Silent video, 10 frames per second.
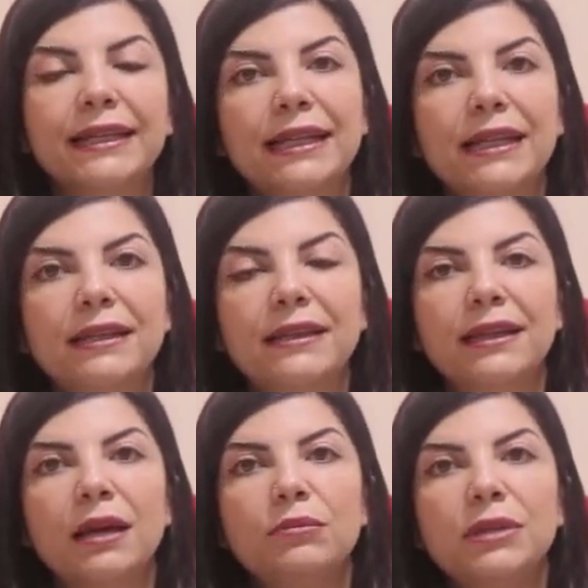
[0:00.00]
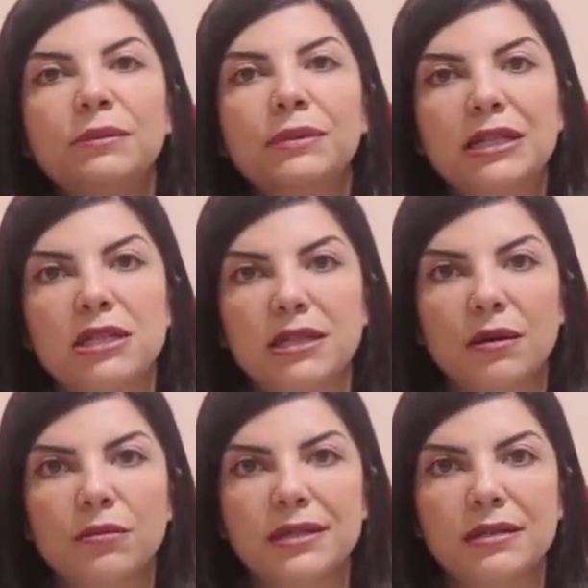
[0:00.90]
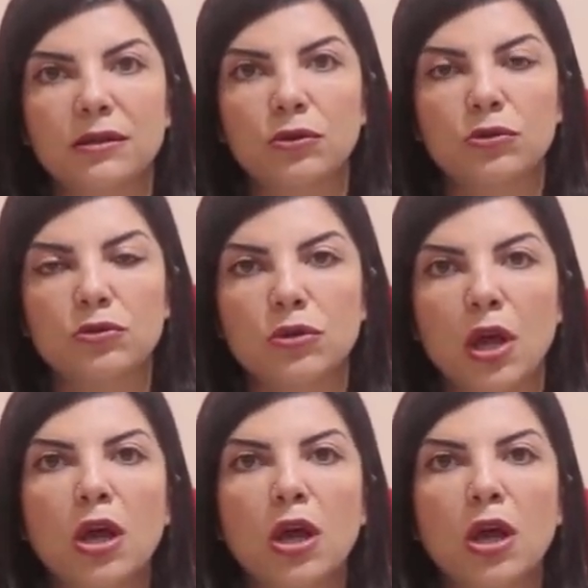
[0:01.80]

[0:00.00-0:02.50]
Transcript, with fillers: kilitlenen bir bilinçten bahsediyoruz.